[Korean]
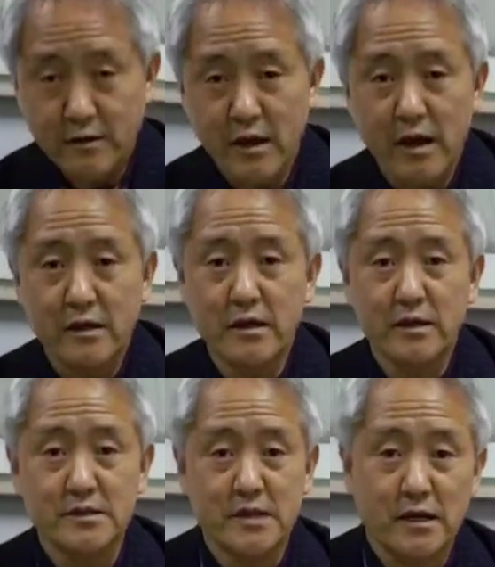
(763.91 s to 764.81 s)
네,
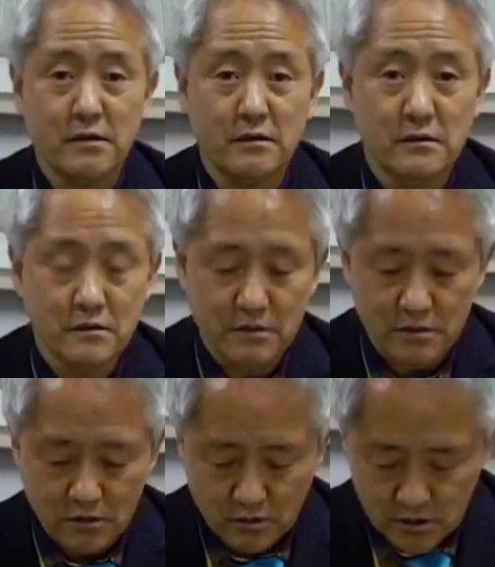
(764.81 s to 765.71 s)
이 기사는
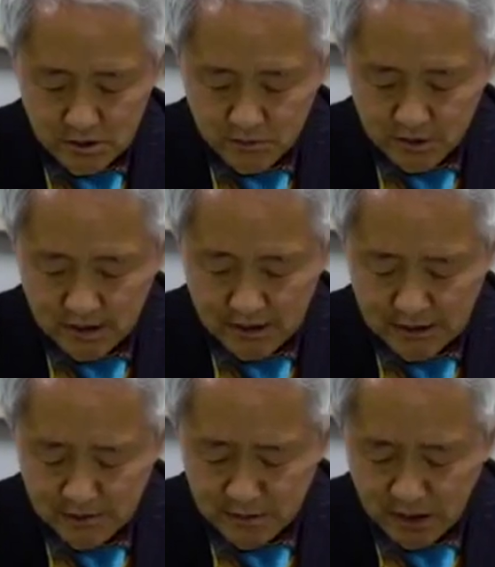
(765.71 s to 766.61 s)
여러 신문에
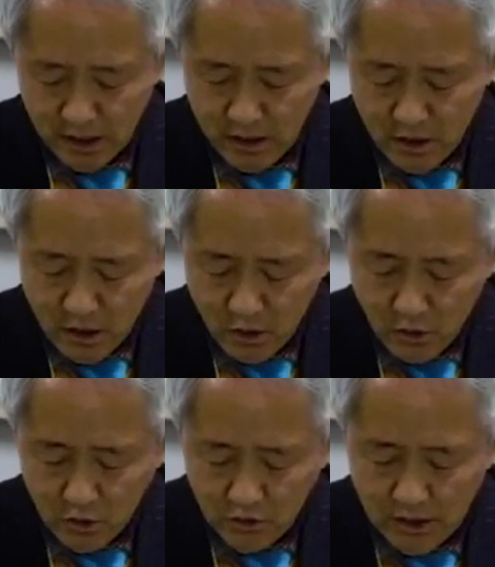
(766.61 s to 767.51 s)
났습니다.
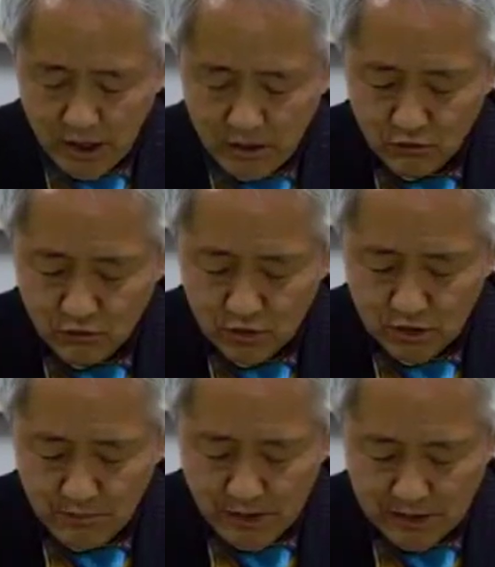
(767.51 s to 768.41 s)
코로나 영웅
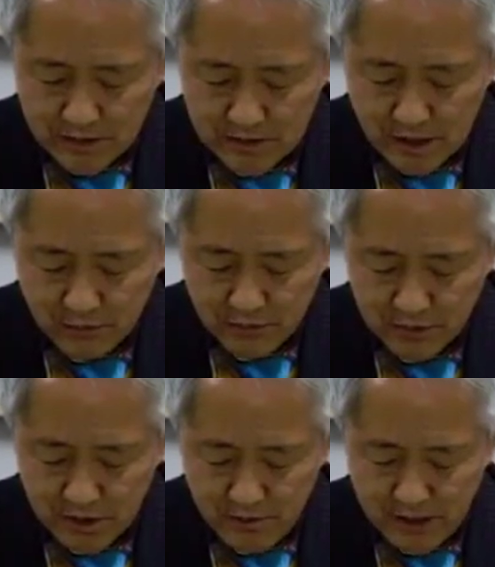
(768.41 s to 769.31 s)
그림 뱅크시
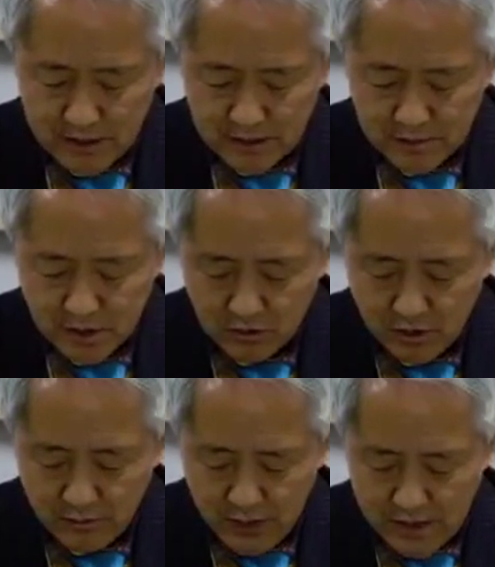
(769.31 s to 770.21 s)
작품
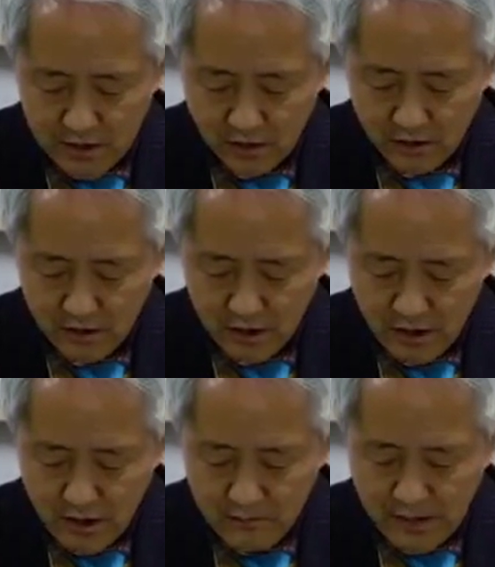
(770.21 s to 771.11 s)
224권에 팔려
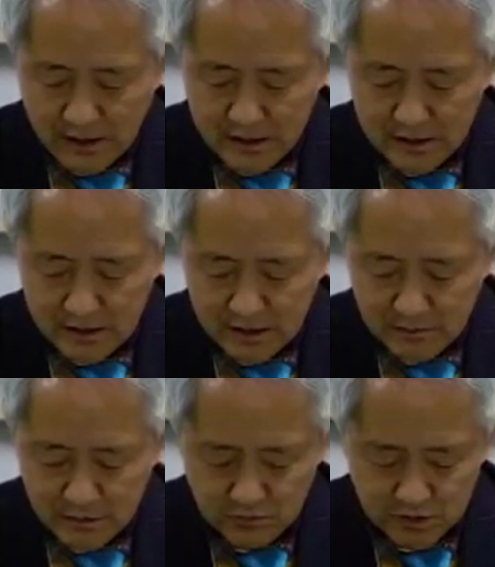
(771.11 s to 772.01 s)
뱅크시
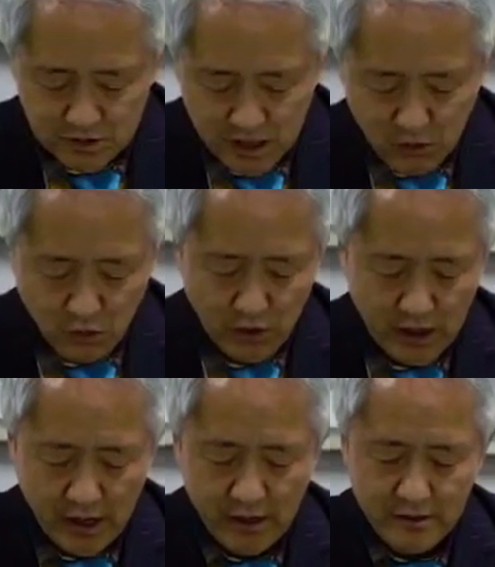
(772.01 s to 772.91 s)
그림 중 최고가